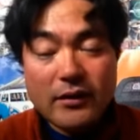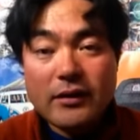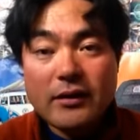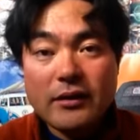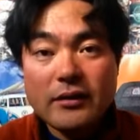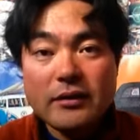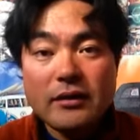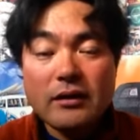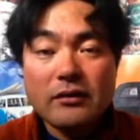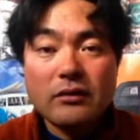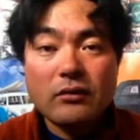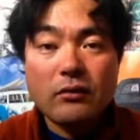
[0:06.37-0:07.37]
えー、
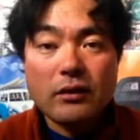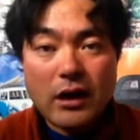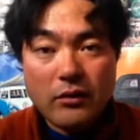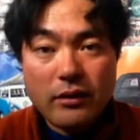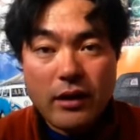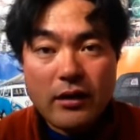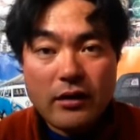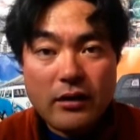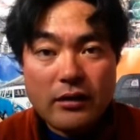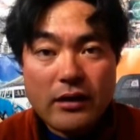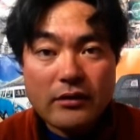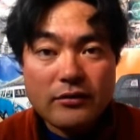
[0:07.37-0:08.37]
インターネットカフェ、
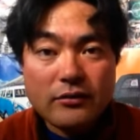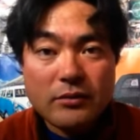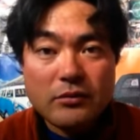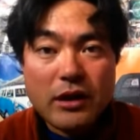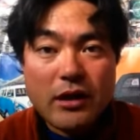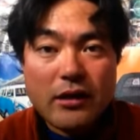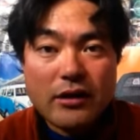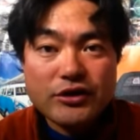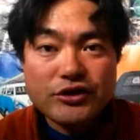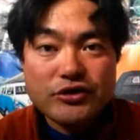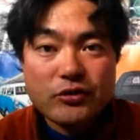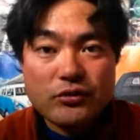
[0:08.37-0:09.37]
えー、快活クラブで、えー、
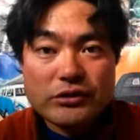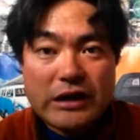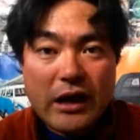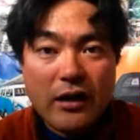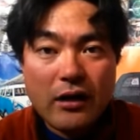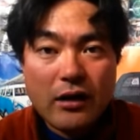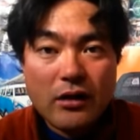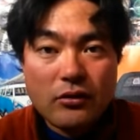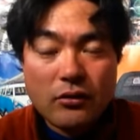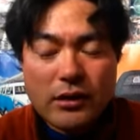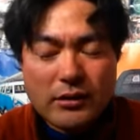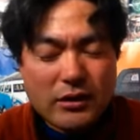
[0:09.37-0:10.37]
視聴者
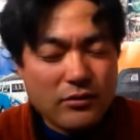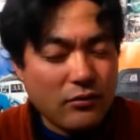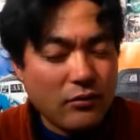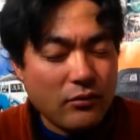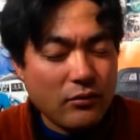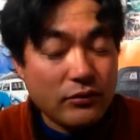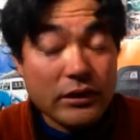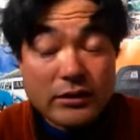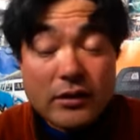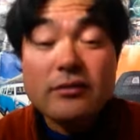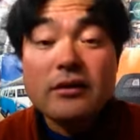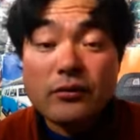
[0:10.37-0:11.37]
の方と、二
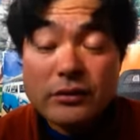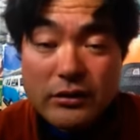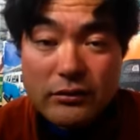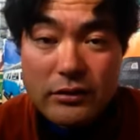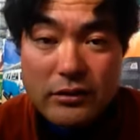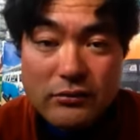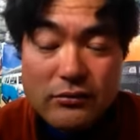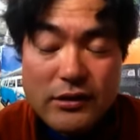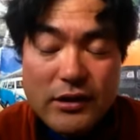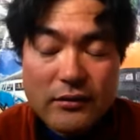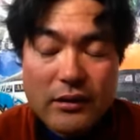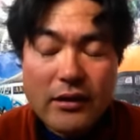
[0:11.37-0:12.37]
人ですね、お人の方と偶
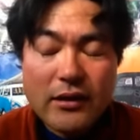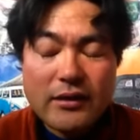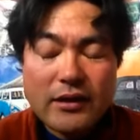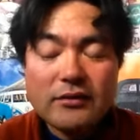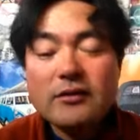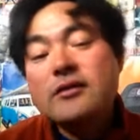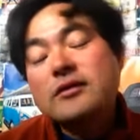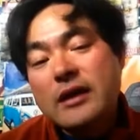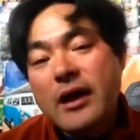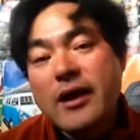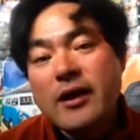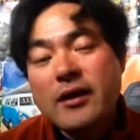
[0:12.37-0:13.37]
然、えー、出会ってです
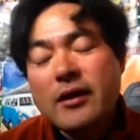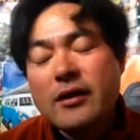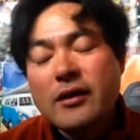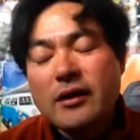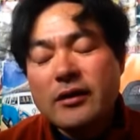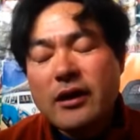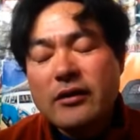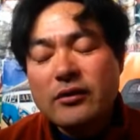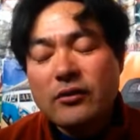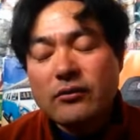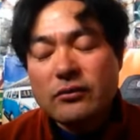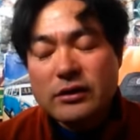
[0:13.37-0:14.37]
ね、えー、元
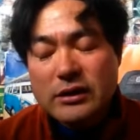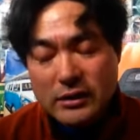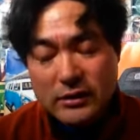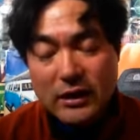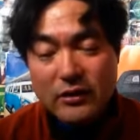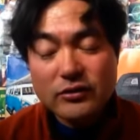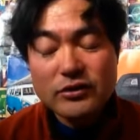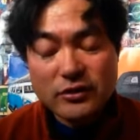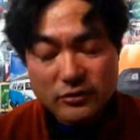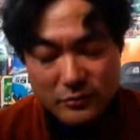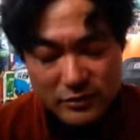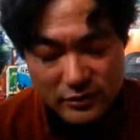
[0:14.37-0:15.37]
気を本当にいただいた吉田
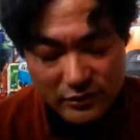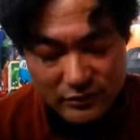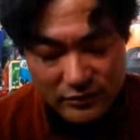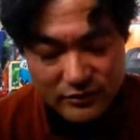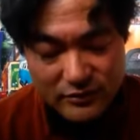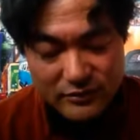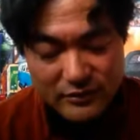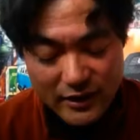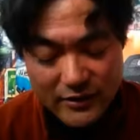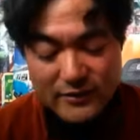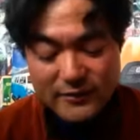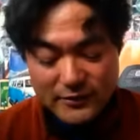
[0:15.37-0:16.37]
正です。
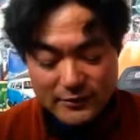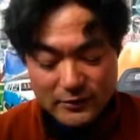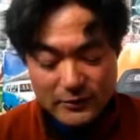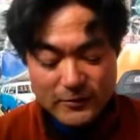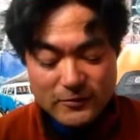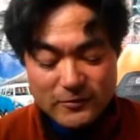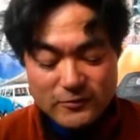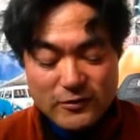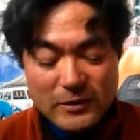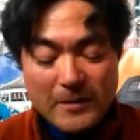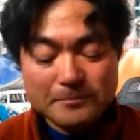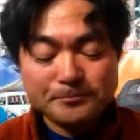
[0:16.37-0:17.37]
はい、というこ
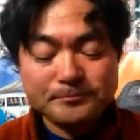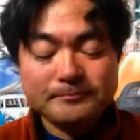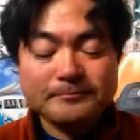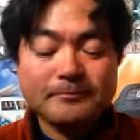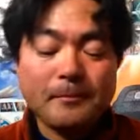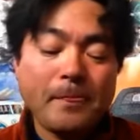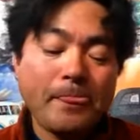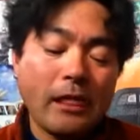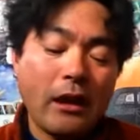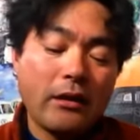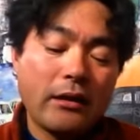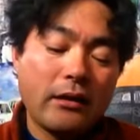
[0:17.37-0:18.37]
とで、
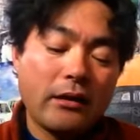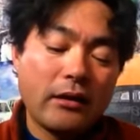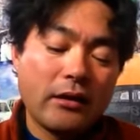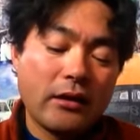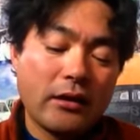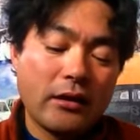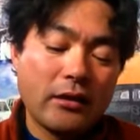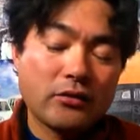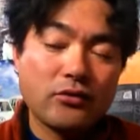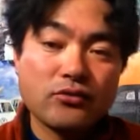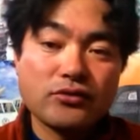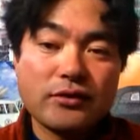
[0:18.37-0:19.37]
えー、
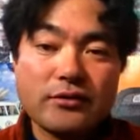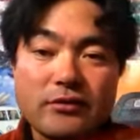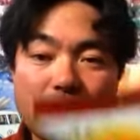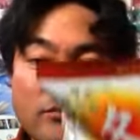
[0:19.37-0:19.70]
今日ご紹介するの